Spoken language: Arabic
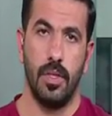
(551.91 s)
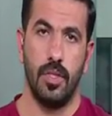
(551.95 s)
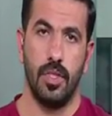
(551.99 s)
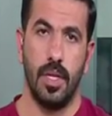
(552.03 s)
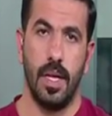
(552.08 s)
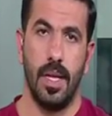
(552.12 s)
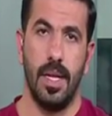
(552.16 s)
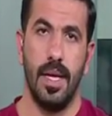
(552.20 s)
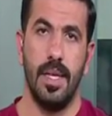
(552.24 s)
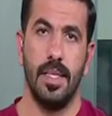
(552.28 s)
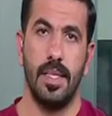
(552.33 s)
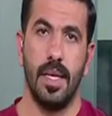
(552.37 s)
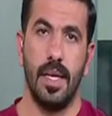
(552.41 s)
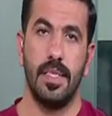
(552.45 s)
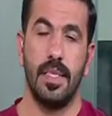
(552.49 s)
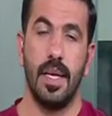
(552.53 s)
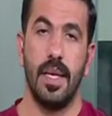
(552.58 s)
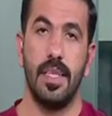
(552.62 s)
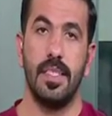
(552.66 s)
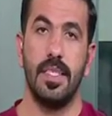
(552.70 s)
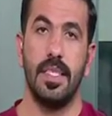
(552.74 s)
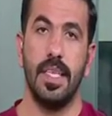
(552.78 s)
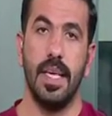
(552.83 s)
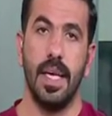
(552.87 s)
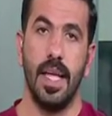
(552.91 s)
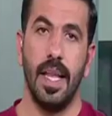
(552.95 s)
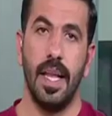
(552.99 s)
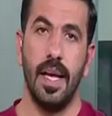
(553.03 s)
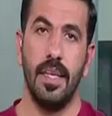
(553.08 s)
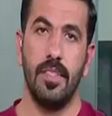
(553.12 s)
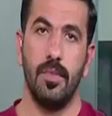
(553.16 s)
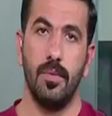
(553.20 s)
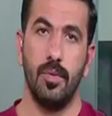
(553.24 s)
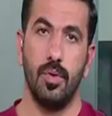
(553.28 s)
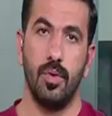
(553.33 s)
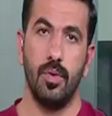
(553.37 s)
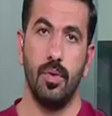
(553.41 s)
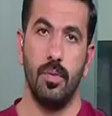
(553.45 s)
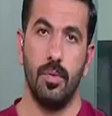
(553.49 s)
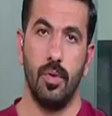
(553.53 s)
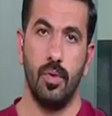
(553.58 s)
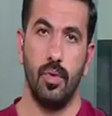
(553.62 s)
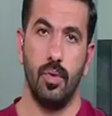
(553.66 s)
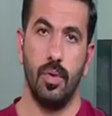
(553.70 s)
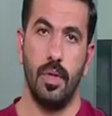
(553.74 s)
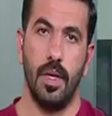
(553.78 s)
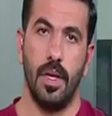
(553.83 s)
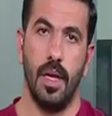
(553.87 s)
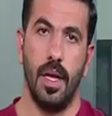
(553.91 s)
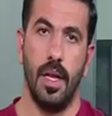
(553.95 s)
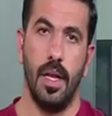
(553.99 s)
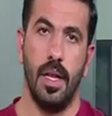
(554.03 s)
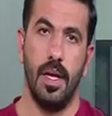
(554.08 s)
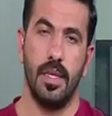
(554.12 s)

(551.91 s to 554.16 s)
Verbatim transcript: شغلات اساسيه لازم تكون موجوده يعني